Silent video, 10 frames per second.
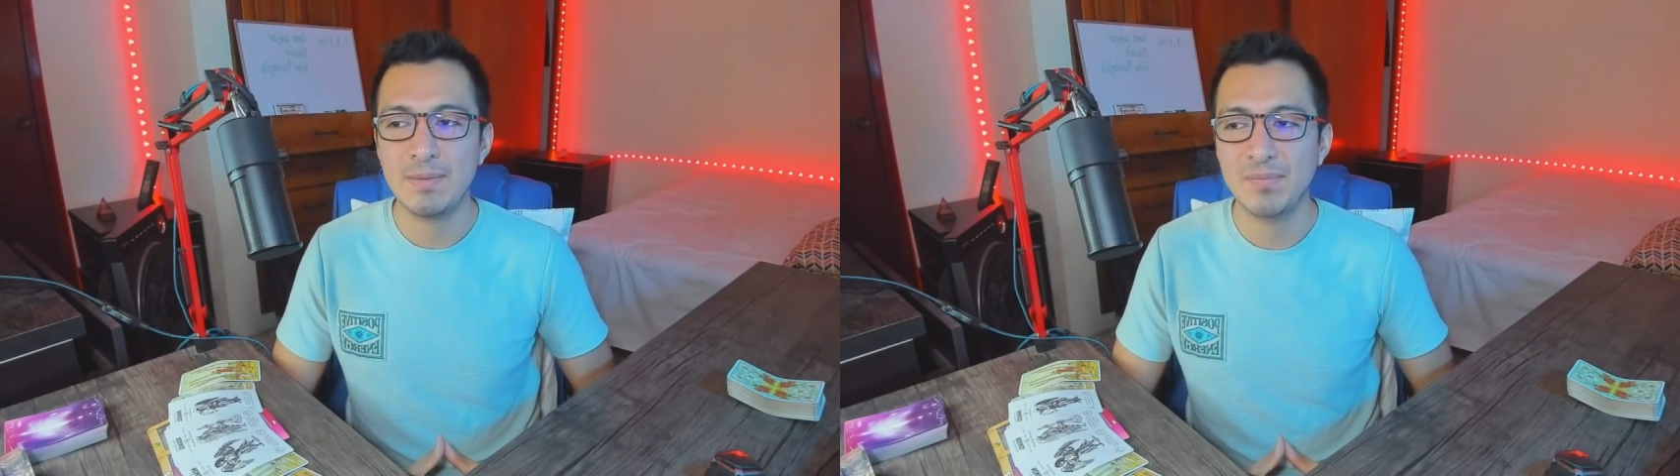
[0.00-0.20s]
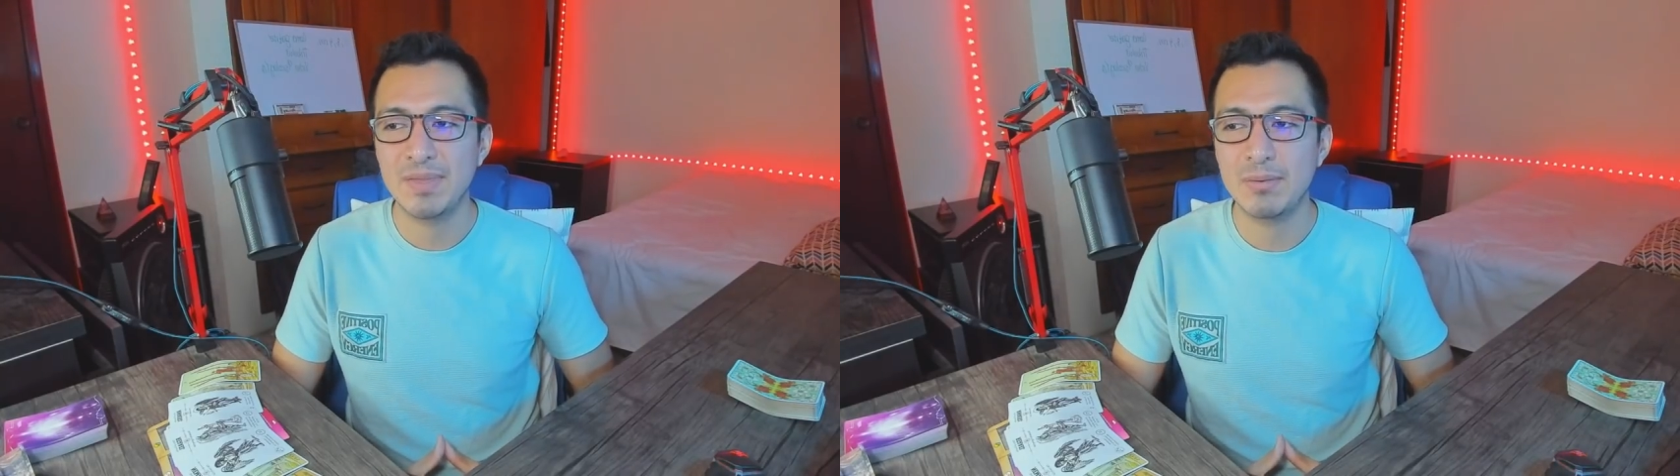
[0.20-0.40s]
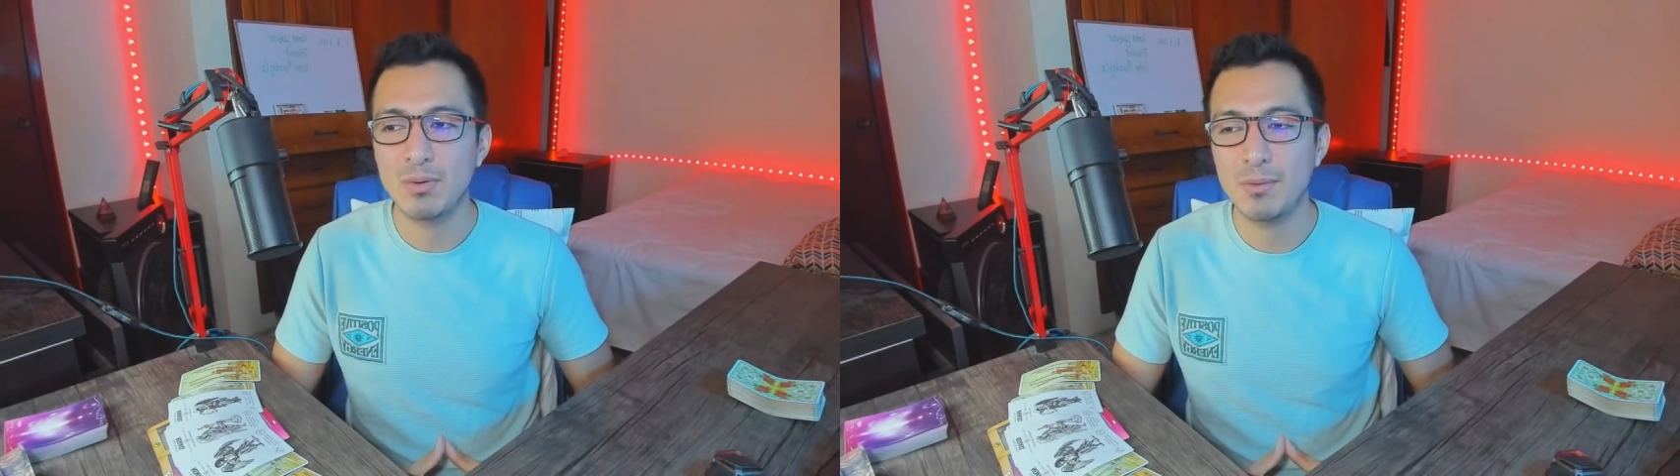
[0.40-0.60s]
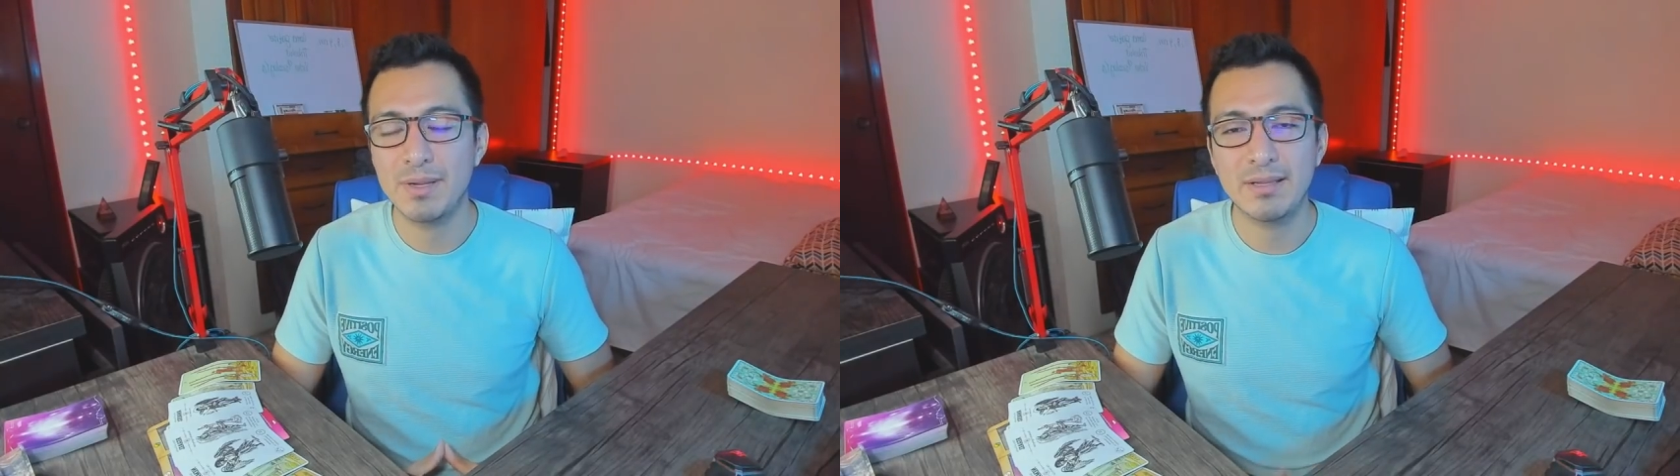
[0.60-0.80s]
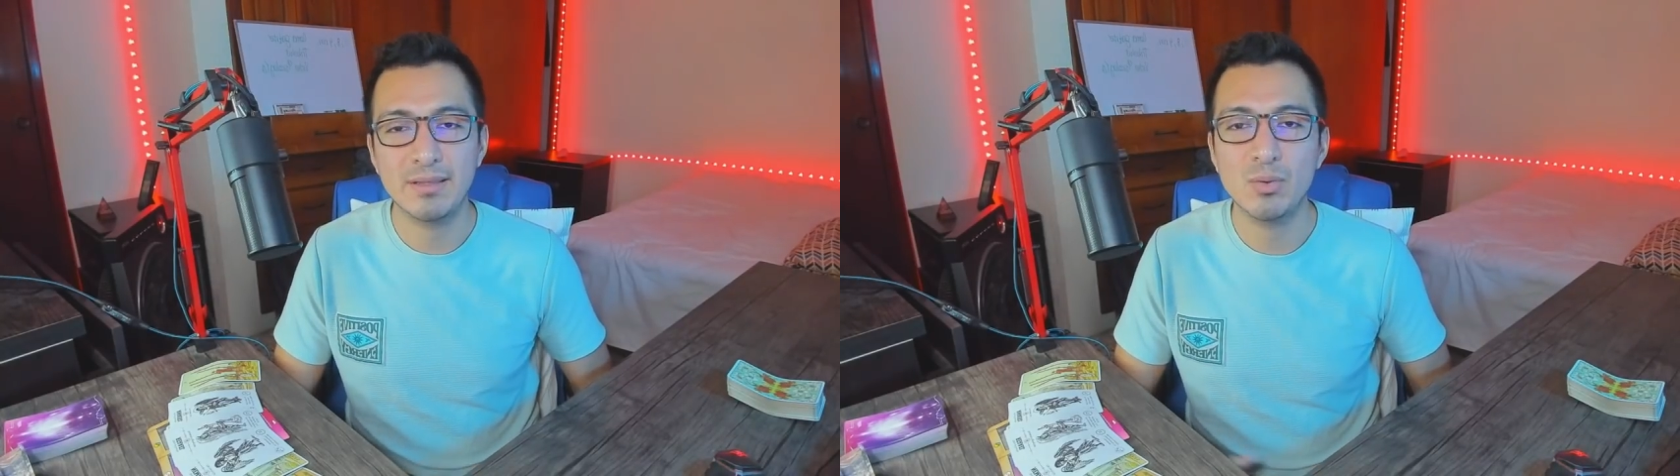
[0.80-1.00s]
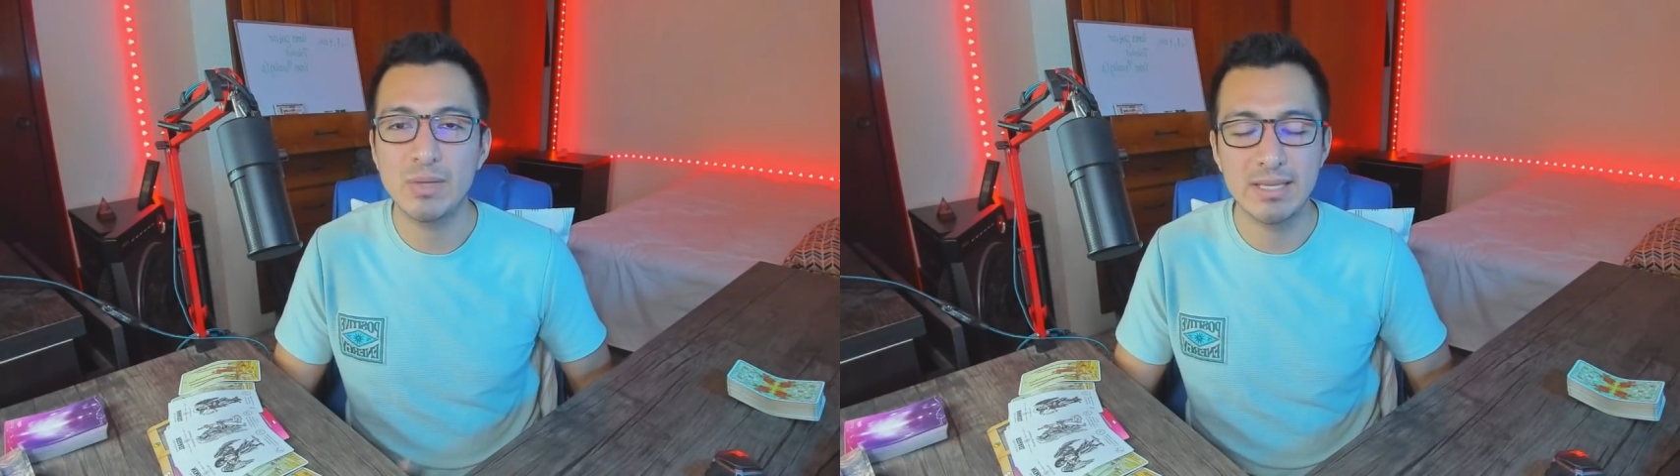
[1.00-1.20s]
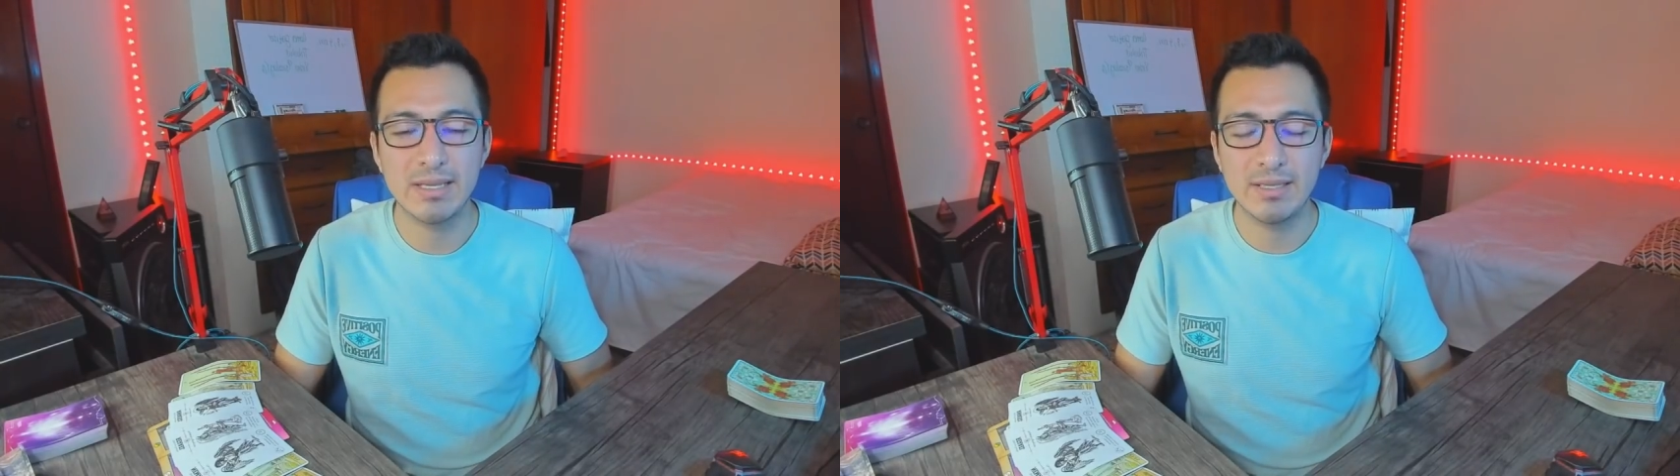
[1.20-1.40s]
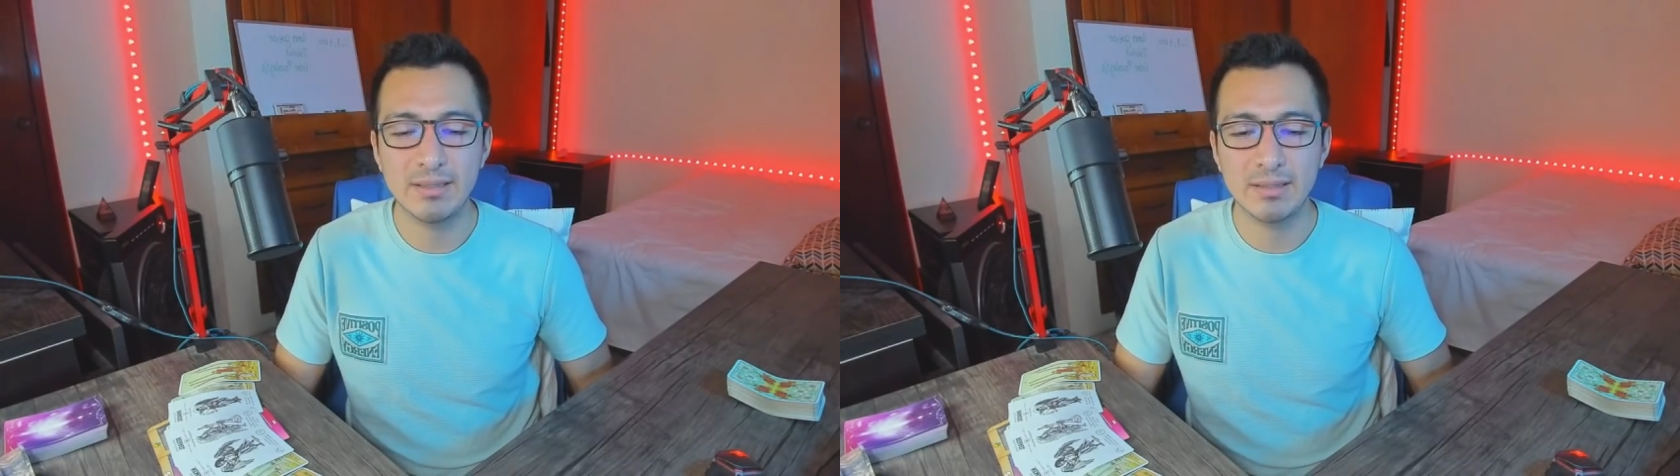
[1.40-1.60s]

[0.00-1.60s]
devolverte unidad,